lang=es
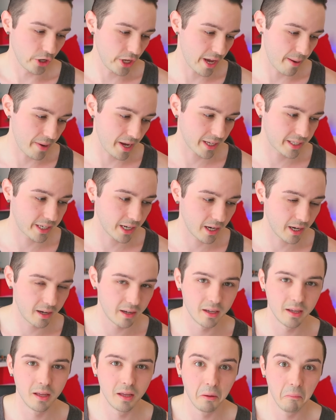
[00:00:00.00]
Oye
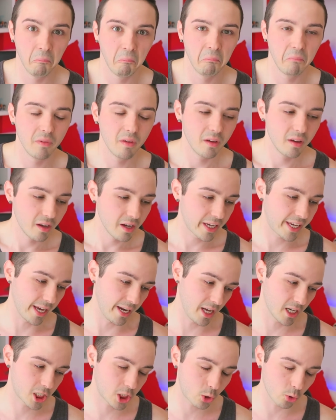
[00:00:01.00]
mesa,
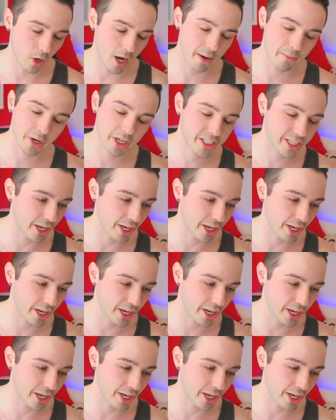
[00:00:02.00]
¿quién es tu amo y